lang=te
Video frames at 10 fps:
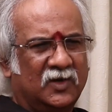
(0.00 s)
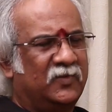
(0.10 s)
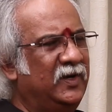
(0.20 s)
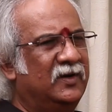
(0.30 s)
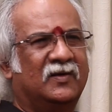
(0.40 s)

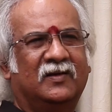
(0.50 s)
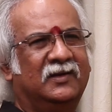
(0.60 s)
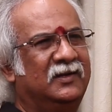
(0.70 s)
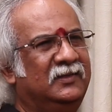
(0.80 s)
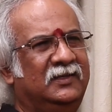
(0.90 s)
వాట్ వెంట్
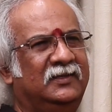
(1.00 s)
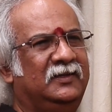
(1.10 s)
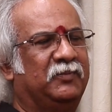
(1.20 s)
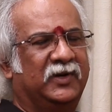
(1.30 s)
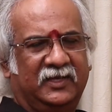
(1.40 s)
రాంగ్ అన్నది
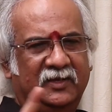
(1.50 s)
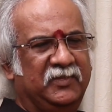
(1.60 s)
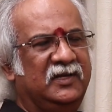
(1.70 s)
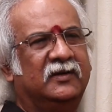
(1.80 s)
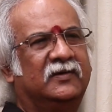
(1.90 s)
ఇప్పటికీ
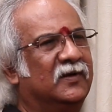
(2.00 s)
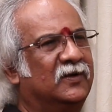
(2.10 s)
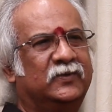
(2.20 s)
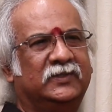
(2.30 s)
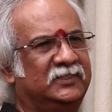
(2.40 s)
మిలియన్
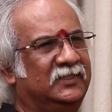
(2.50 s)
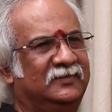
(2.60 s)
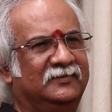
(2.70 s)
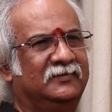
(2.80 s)
డాలర్ క్వశ్చన్